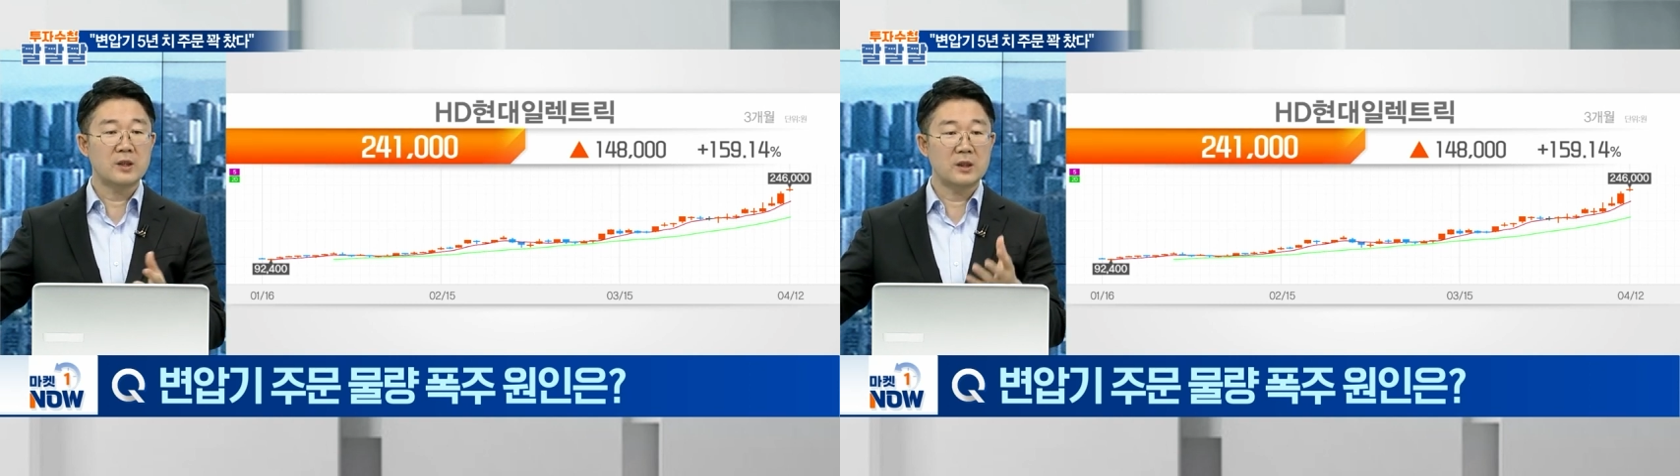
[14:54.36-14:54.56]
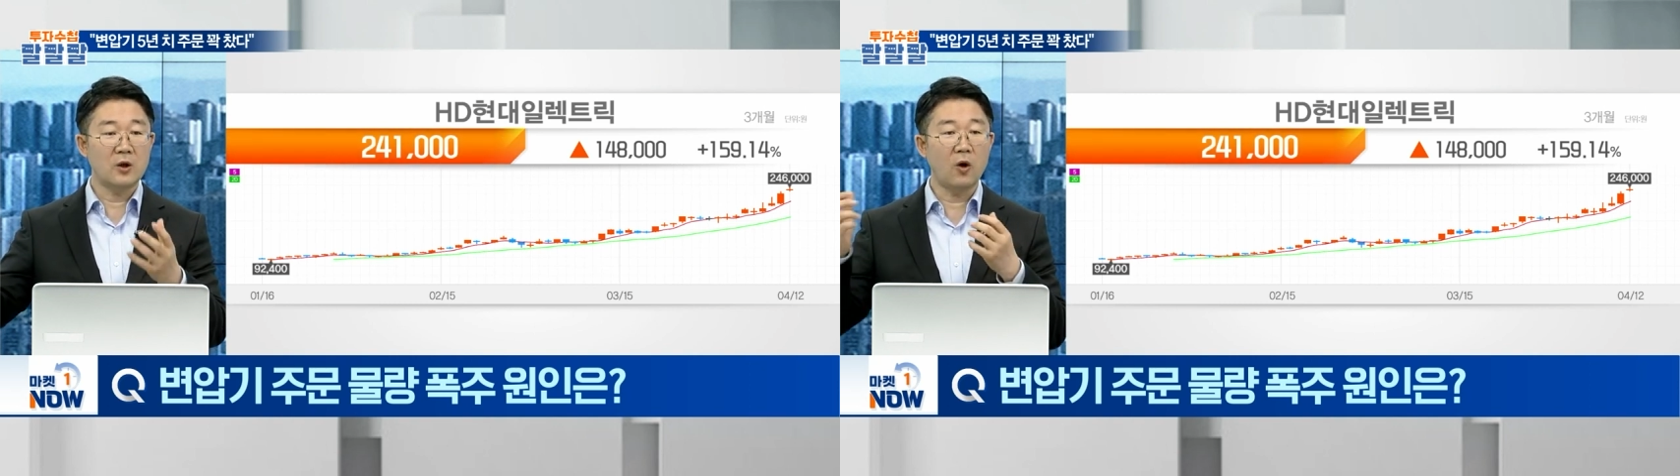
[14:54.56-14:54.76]

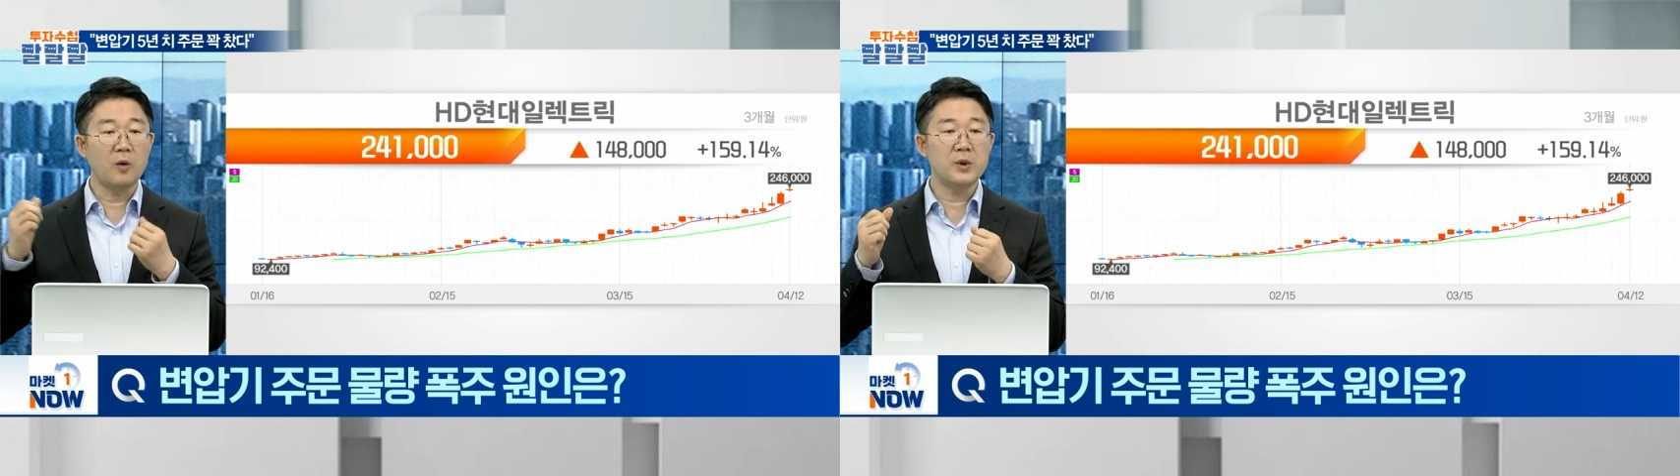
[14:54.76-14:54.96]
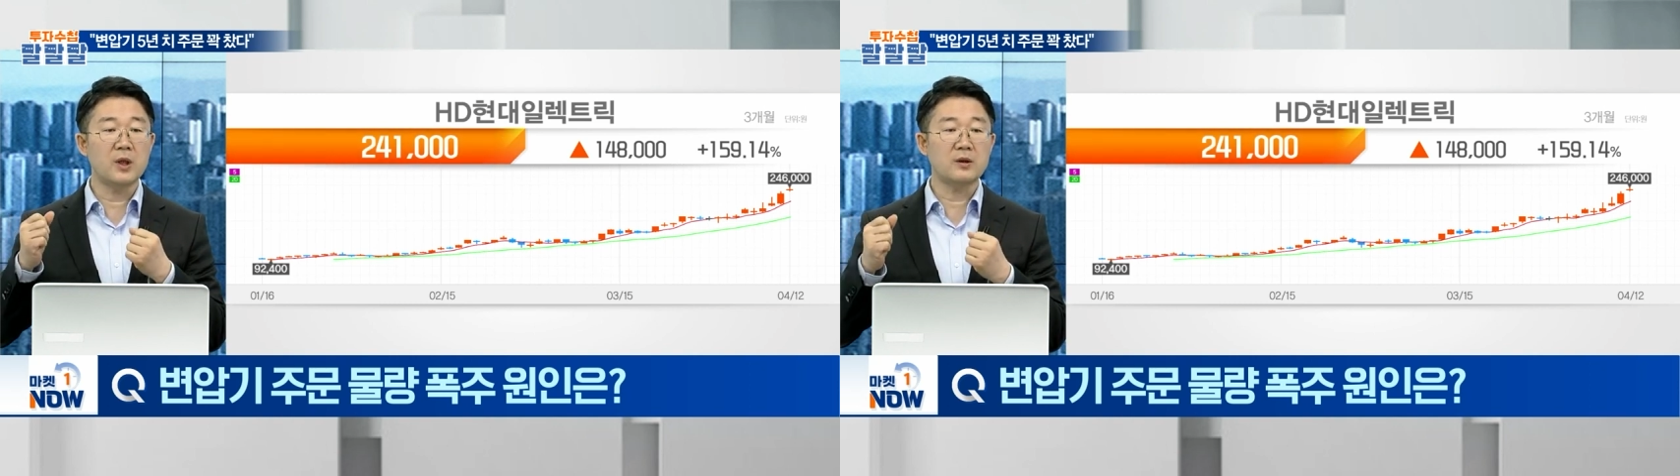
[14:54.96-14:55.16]

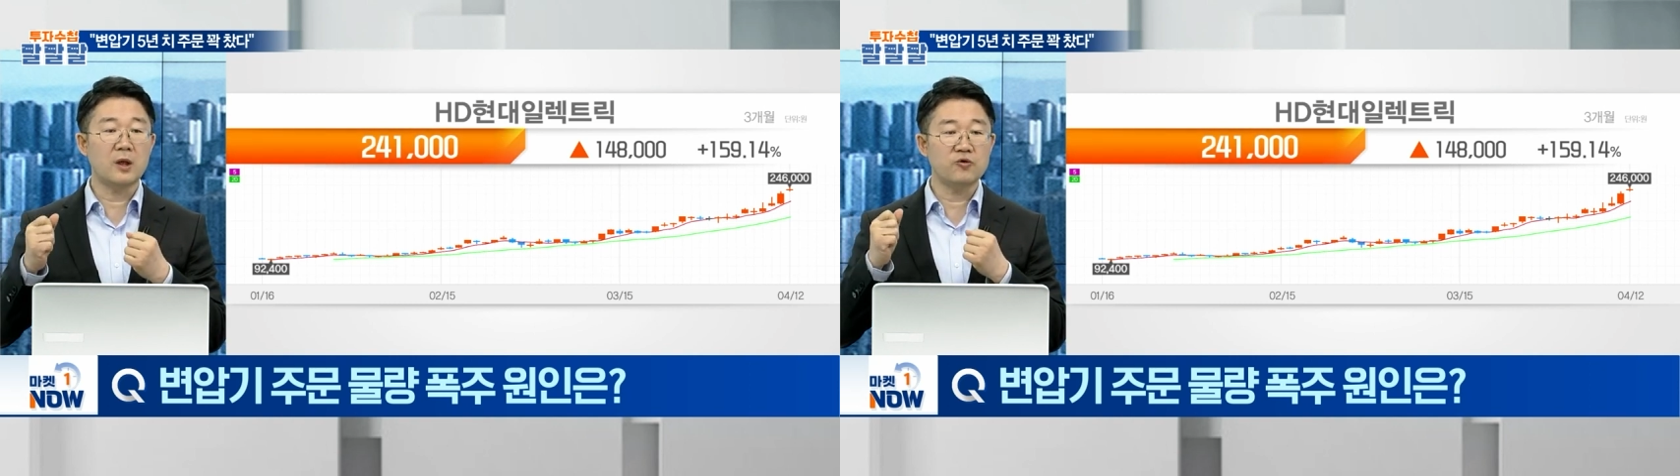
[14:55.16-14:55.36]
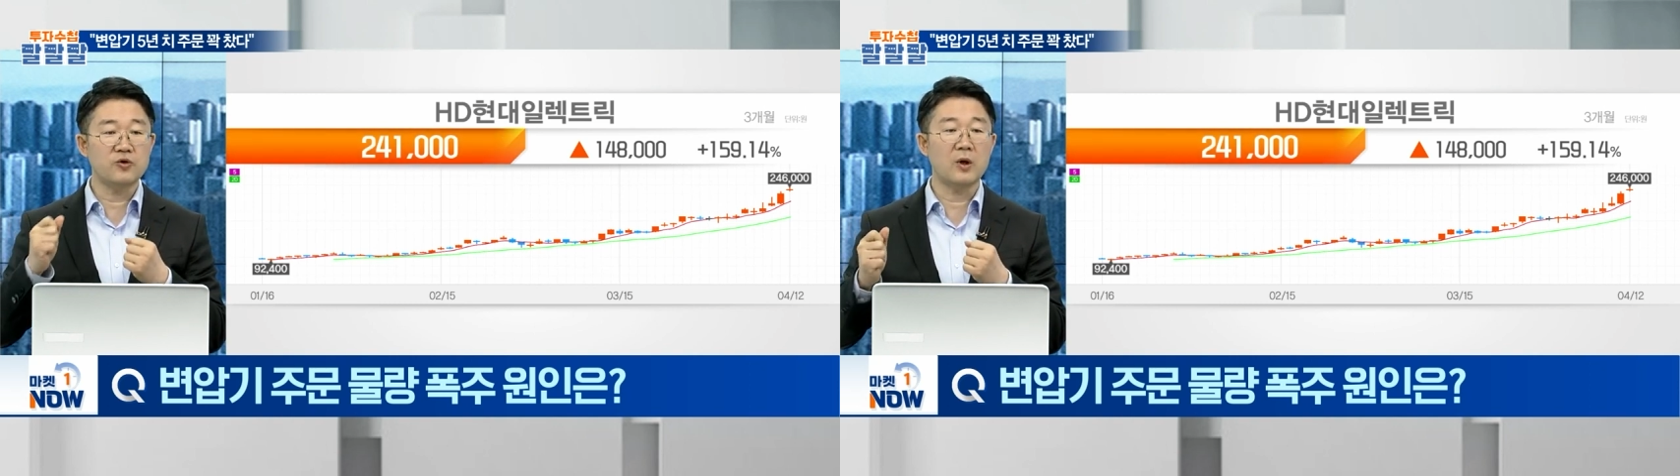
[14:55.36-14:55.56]
영업이
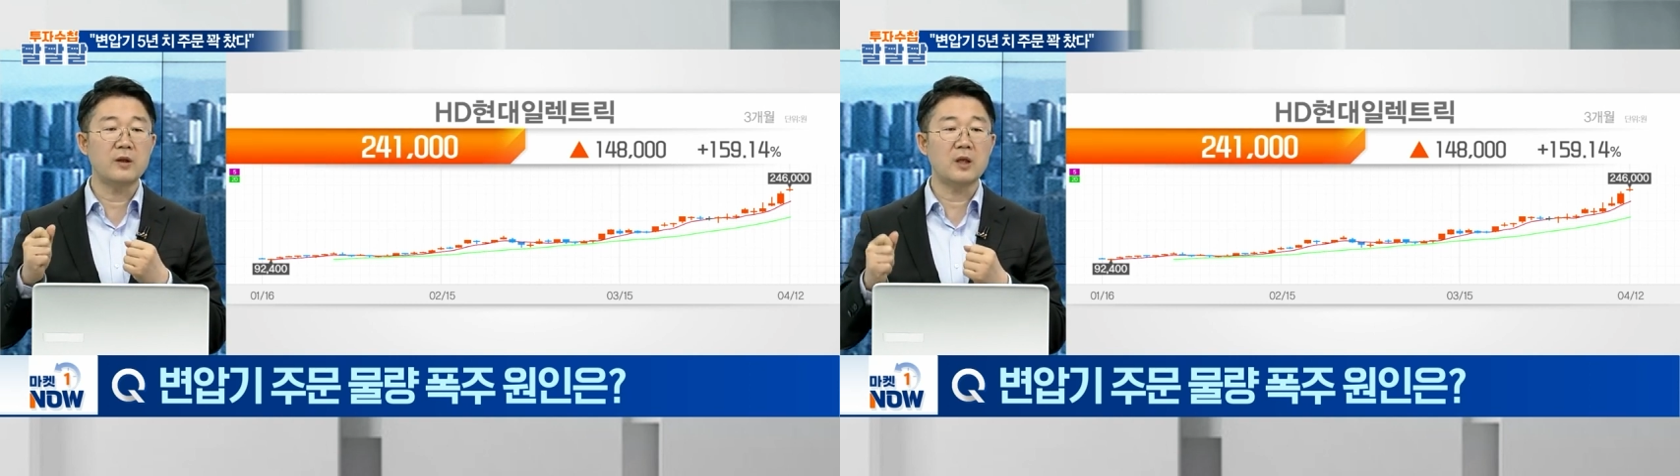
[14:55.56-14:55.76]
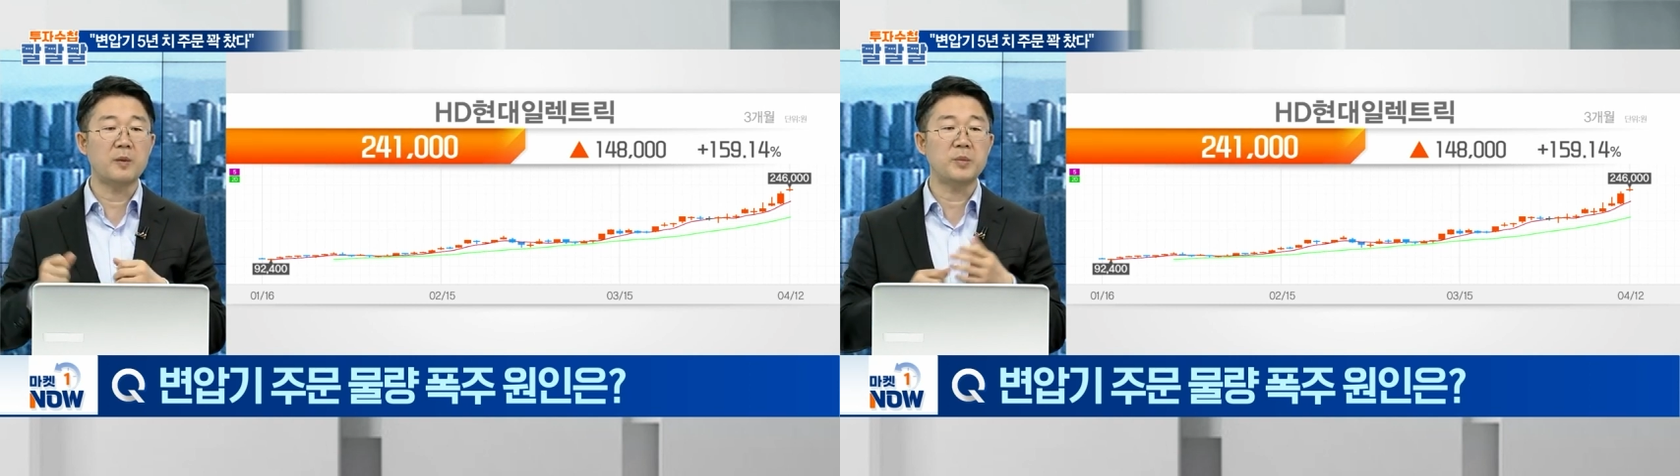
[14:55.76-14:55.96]
갖다가 추정한 다음에